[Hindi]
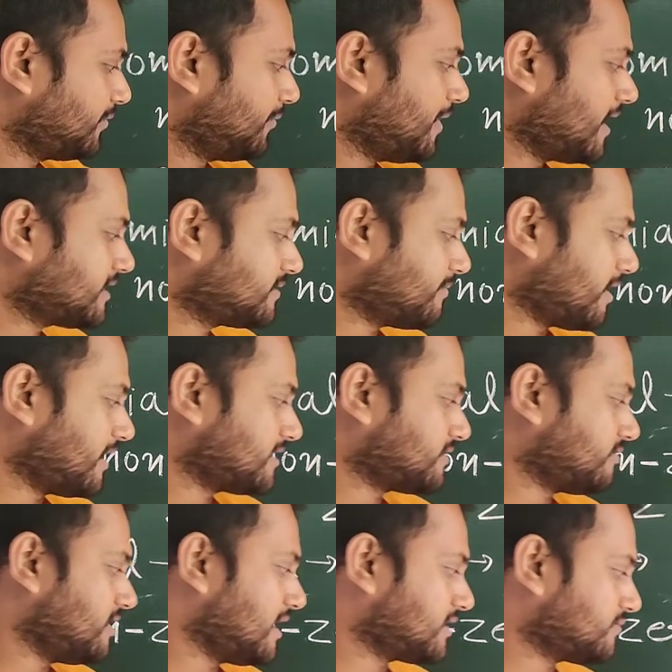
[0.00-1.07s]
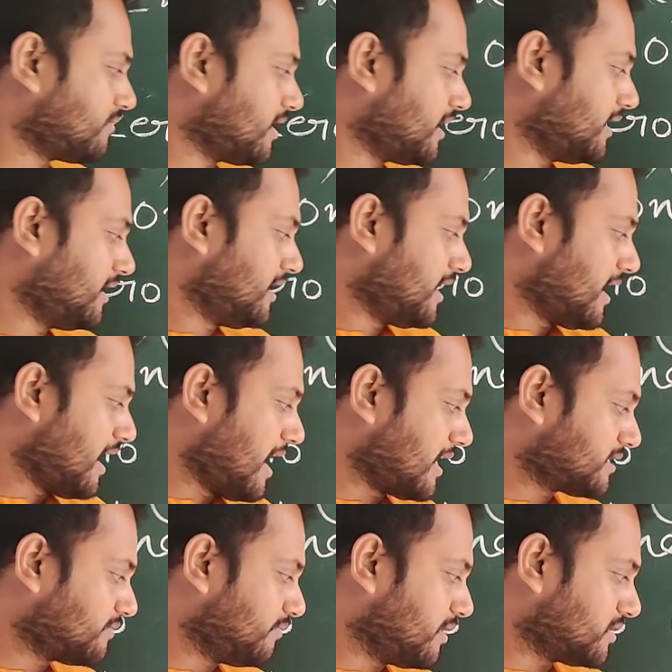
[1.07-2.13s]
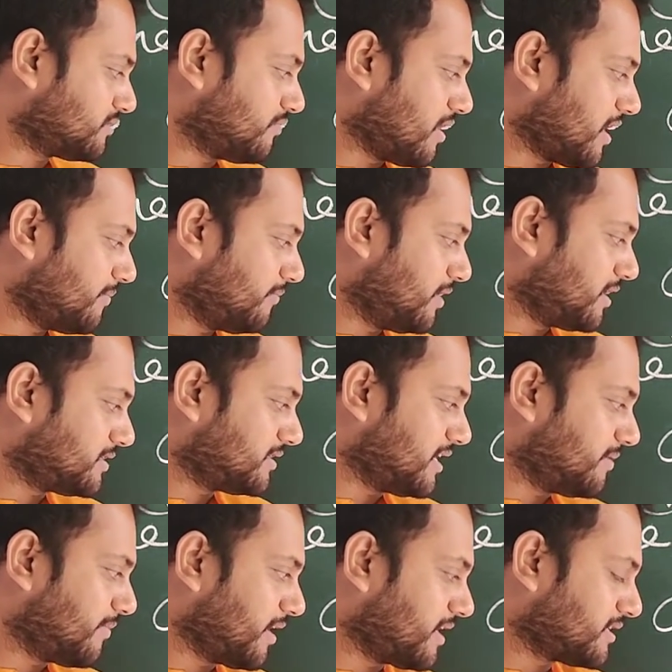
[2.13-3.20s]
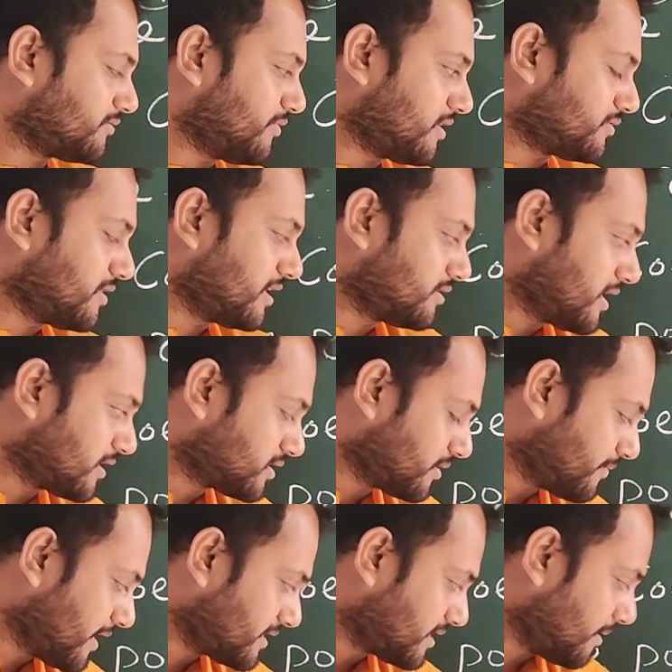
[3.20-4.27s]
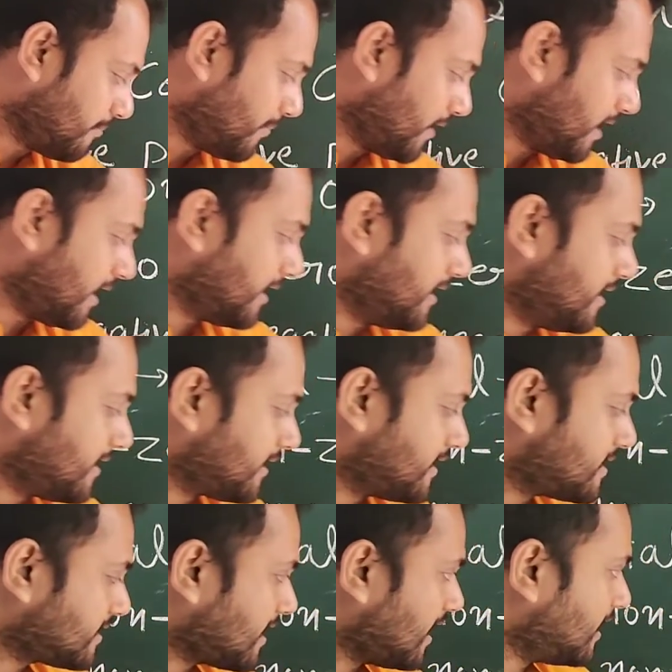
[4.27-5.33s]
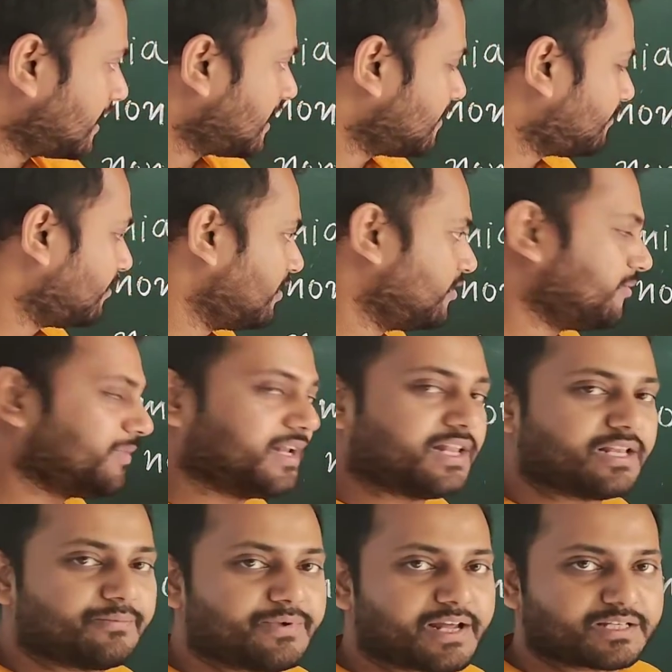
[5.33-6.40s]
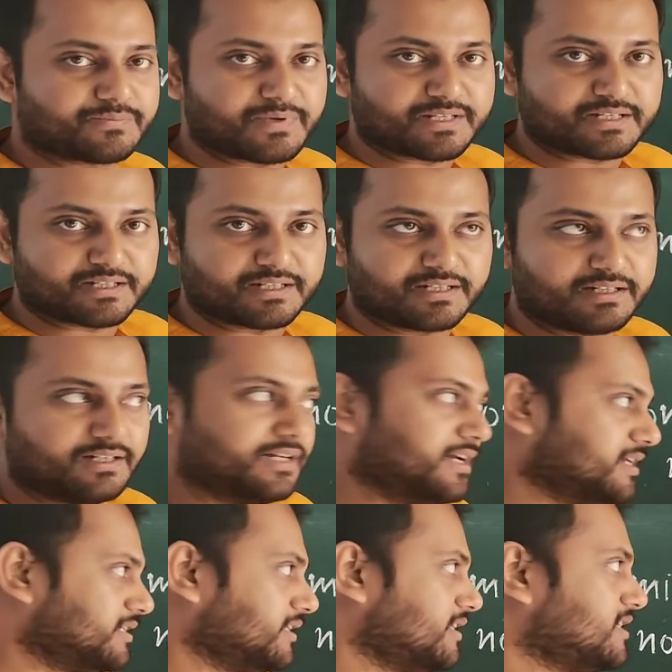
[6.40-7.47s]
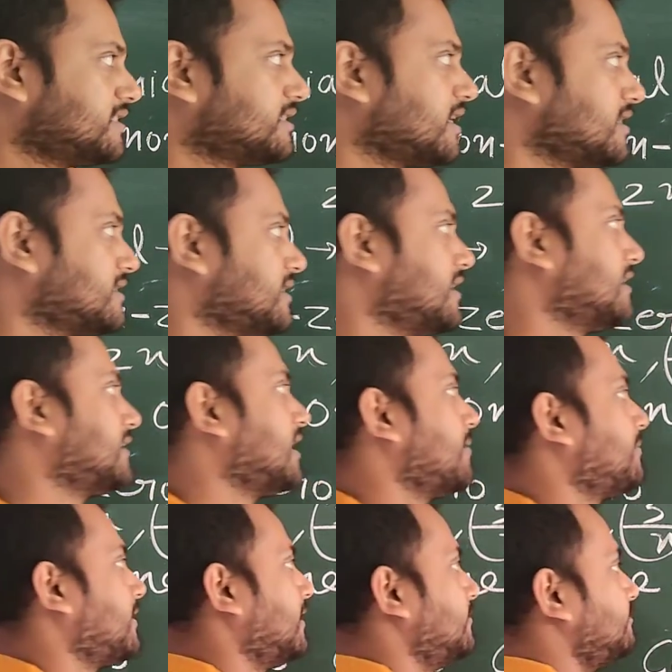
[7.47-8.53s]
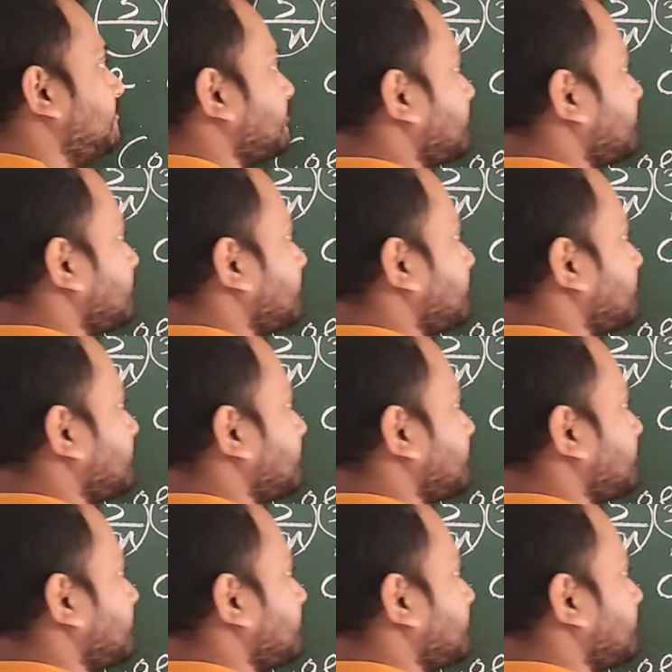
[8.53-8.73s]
टू एक्स माइनस थ्री एक्स वाई एक्स प्लस वाई प्लस जेड माइनस टू एक्स एक्स सब एग्जाम्पल है किसका ये पोलिनोमियल एलजेब्रिक एक्सप्रेशन का यदि इस तरह से रहता है आपका